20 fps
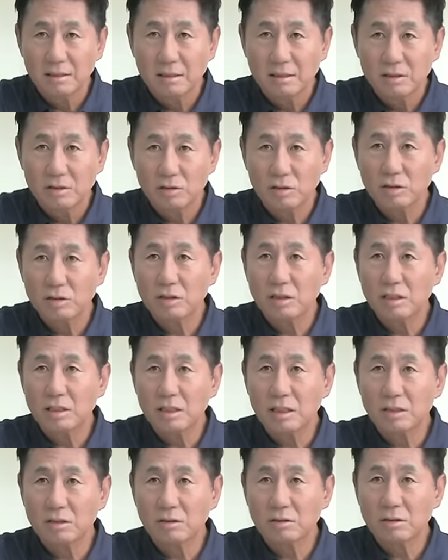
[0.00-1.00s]
저희들이
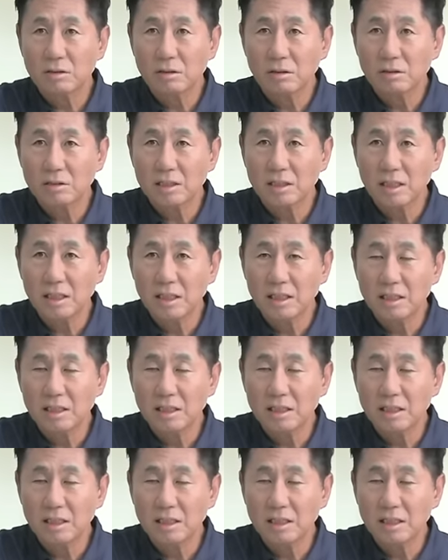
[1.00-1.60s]
계속 여러 차례